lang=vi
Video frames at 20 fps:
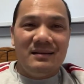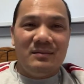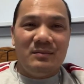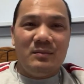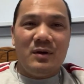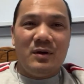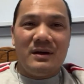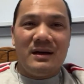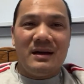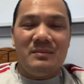
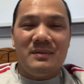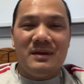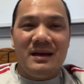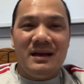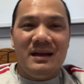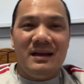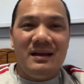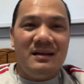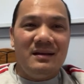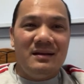bọn năm
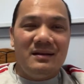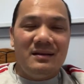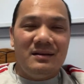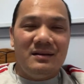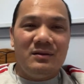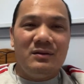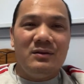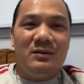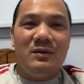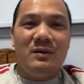thì
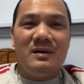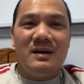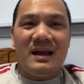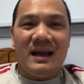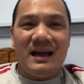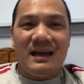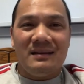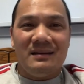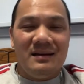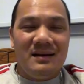nó khốn
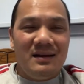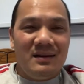nạn